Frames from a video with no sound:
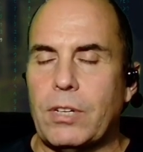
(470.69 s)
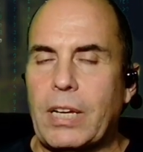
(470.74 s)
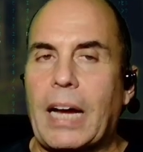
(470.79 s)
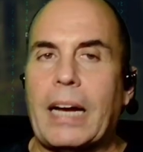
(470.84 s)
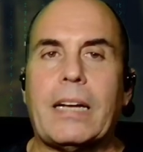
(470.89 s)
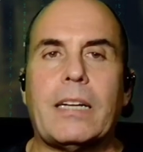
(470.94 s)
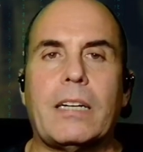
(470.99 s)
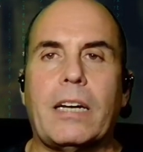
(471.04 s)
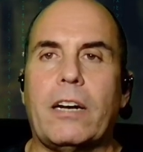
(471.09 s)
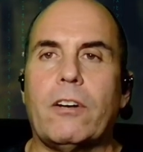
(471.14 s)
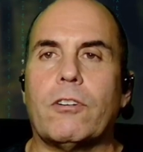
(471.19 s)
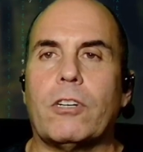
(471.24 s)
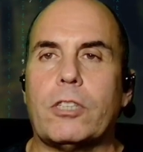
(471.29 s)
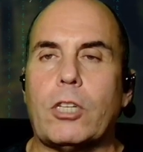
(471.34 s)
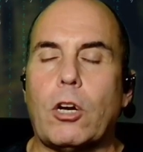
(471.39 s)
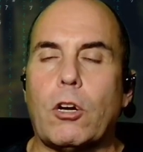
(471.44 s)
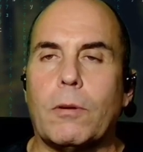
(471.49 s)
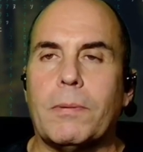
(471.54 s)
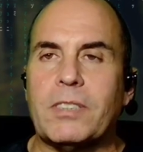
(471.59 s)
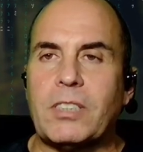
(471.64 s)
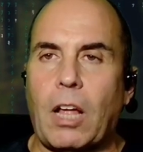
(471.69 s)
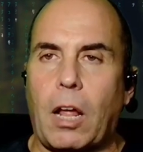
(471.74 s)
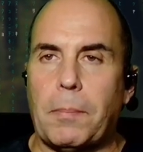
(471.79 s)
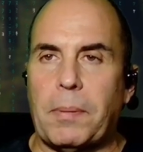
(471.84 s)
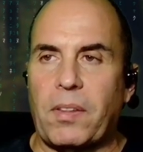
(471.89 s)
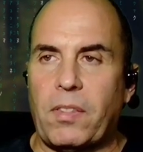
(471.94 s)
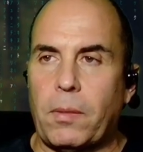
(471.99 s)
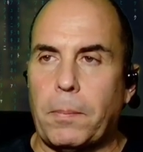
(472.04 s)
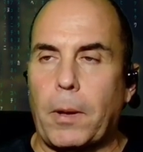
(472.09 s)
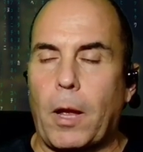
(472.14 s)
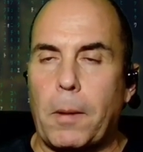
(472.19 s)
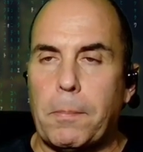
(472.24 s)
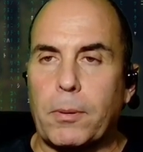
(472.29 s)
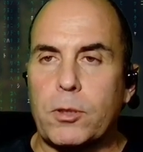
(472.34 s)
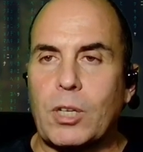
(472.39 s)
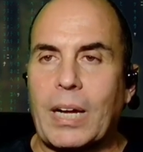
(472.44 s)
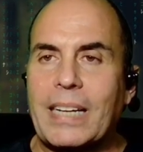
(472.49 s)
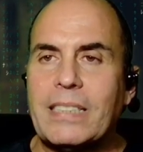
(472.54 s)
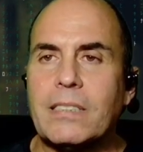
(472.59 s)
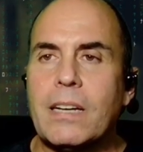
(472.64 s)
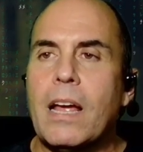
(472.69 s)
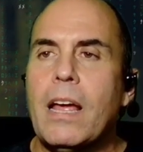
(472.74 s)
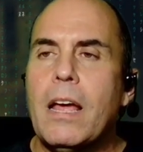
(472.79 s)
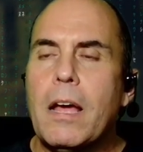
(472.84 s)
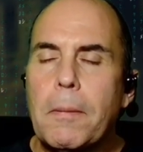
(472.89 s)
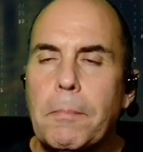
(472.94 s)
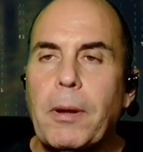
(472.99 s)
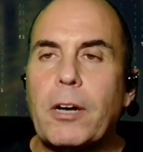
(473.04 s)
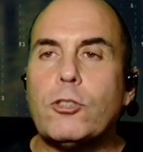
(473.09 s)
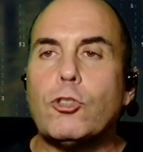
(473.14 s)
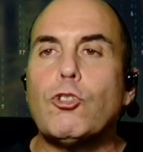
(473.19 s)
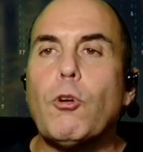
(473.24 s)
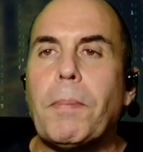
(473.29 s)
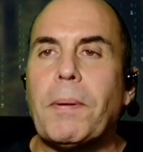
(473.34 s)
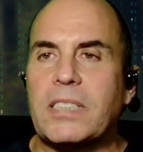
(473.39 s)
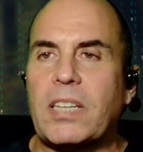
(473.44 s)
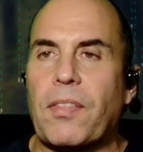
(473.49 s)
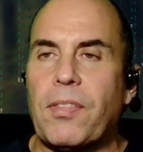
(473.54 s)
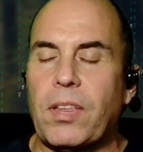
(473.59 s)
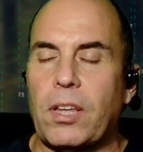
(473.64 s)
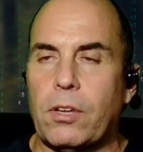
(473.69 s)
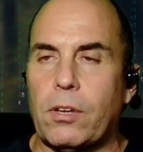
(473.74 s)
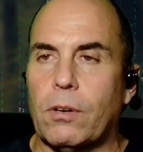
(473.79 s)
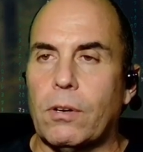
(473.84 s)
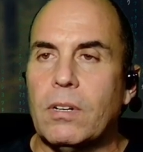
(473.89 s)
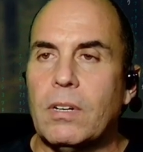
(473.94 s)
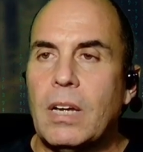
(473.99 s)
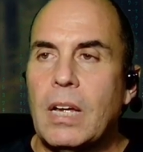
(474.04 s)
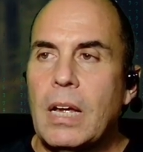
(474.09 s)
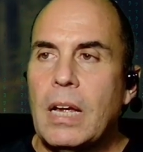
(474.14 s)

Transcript: Ya creo que te lo he comentado al principio del podcast, pero es súper sencillo.